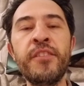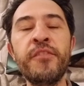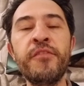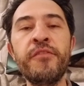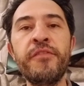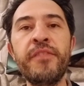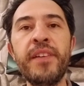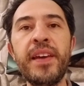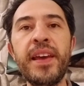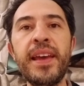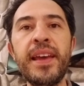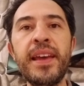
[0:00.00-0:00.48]

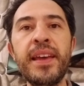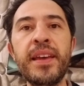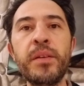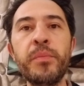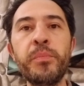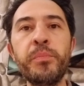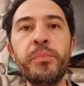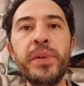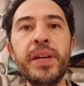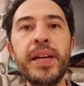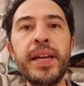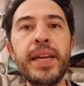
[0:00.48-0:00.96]
ve
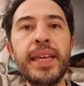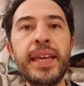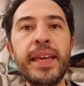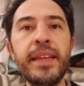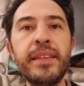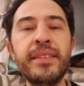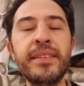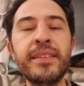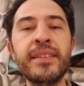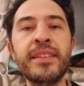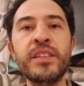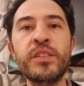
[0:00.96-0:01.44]

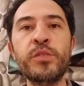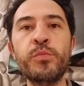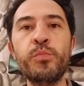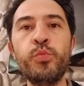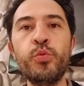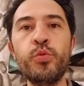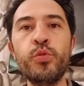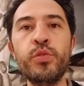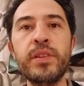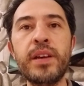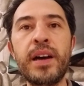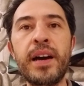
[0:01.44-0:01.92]
braketiniz
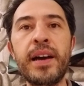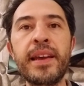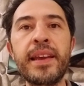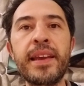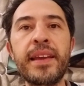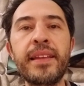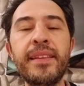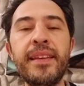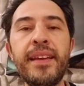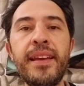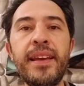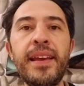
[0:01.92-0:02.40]
bu
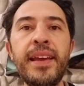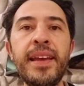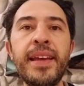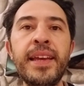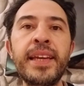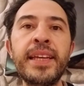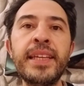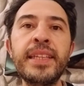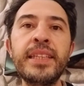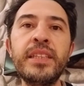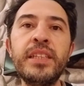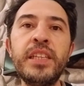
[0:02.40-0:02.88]
sayede
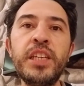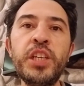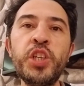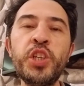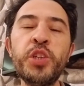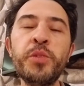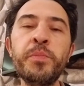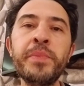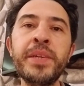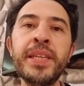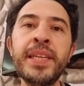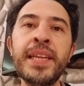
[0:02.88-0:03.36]

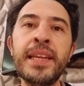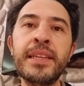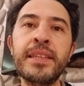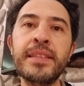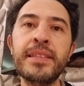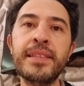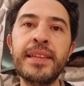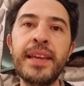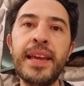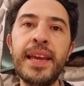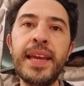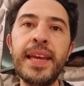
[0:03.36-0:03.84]
diş
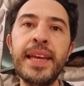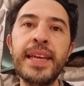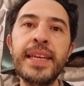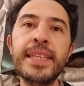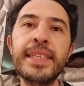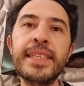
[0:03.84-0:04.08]
minenize